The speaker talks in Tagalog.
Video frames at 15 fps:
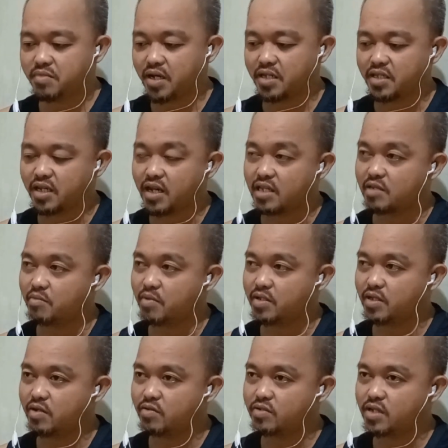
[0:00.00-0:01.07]
Makita natin
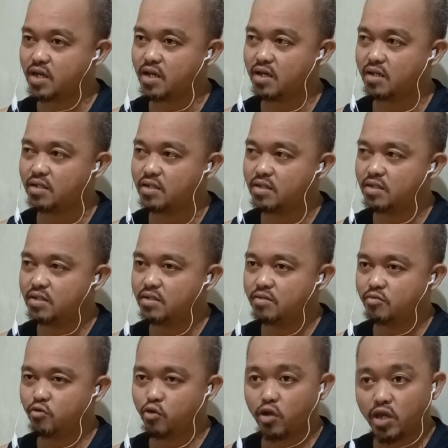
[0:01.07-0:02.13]
maglaro sa
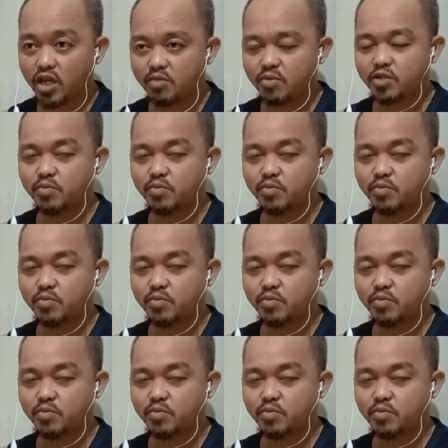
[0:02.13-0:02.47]
Korean,